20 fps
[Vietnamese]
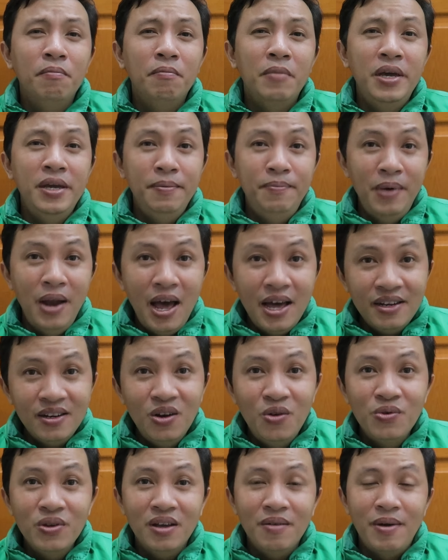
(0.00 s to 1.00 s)
Be Plus
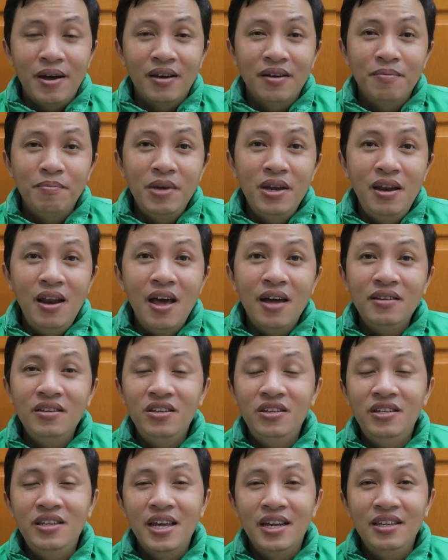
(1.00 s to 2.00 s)
luôn nha các bạn. Be Plus
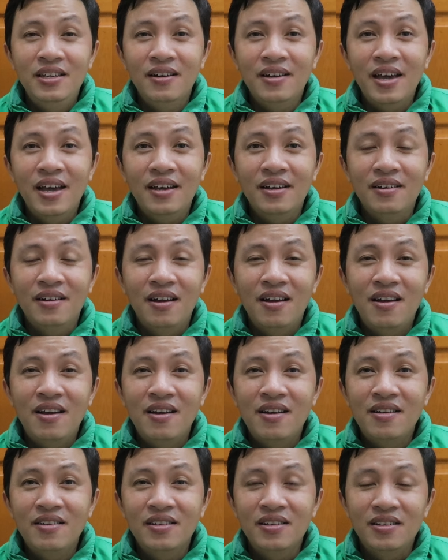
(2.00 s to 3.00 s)
dành cho các
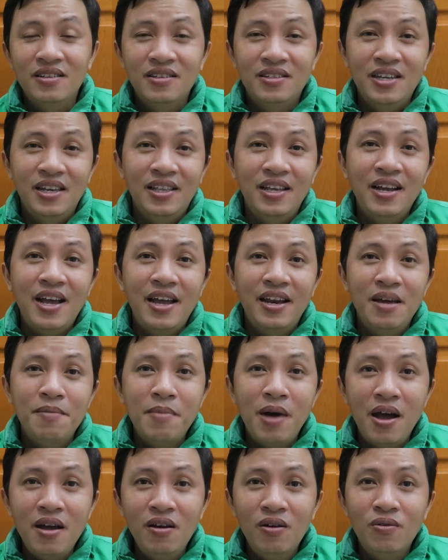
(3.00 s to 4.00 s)
xe tay ga đời
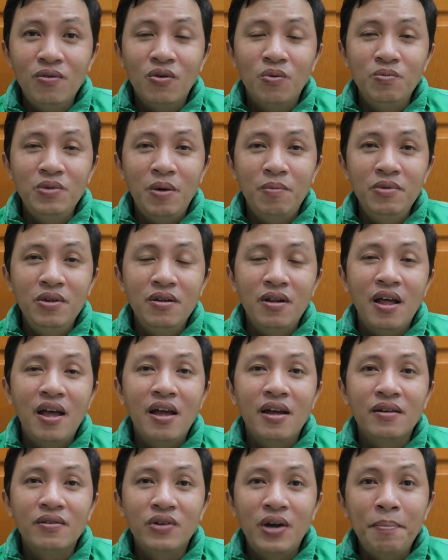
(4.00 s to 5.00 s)
mới luôn, cũng giống như
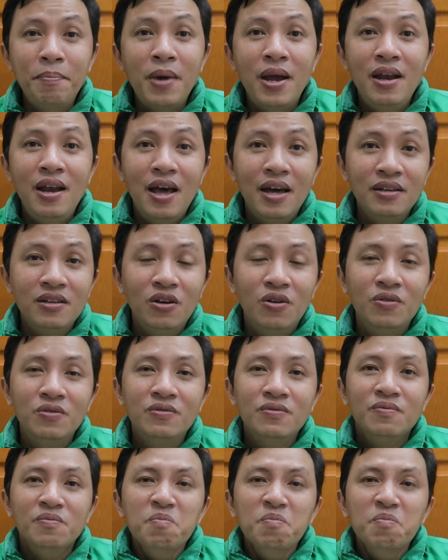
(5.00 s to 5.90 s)
là Grab Pilot luôn.